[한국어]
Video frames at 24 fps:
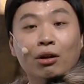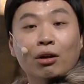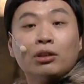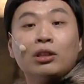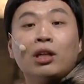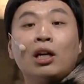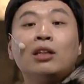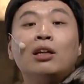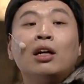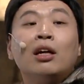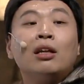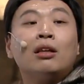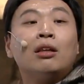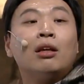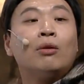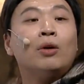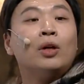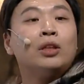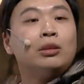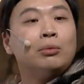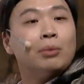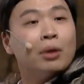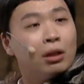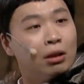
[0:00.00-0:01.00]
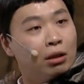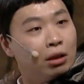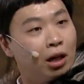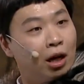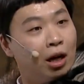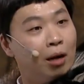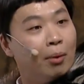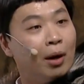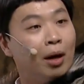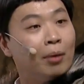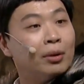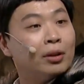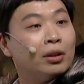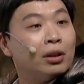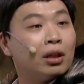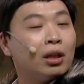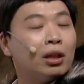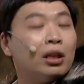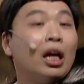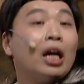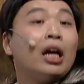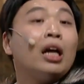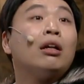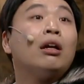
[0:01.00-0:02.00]
여자가 내겠다고 하지만 내가 마음에
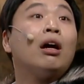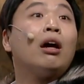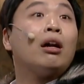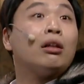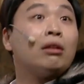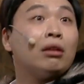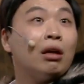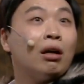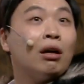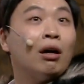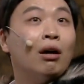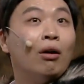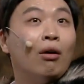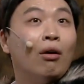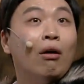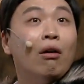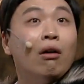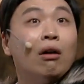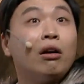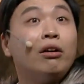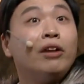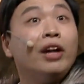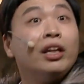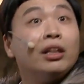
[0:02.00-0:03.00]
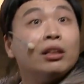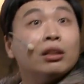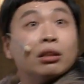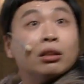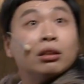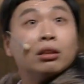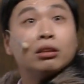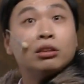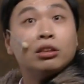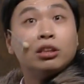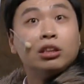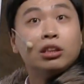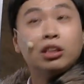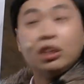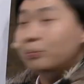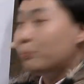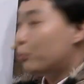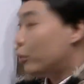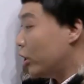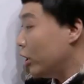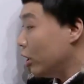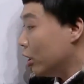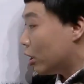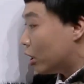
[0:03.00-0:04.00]
드니까 내게 나겠대. 어? 그레이.
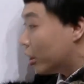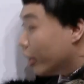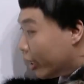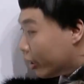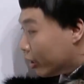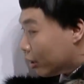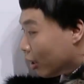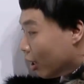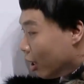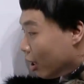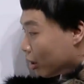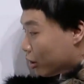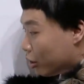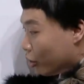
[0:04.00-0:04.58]
CGV? 그레이.